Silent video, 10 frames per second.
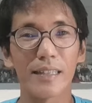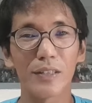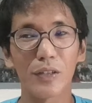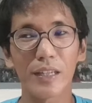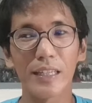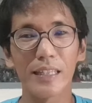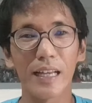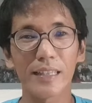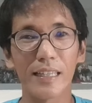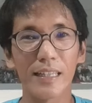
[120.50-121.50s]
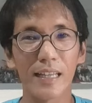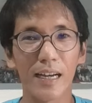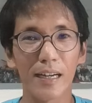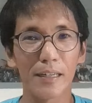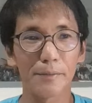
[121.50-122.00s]
dito rin natin
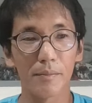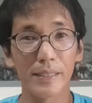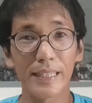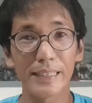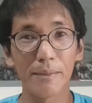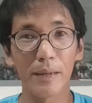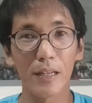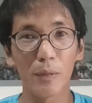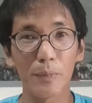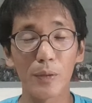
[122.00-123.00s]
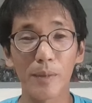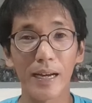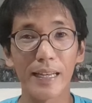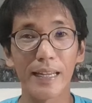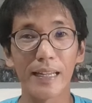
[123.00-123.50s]
uh, madedevelop yung mga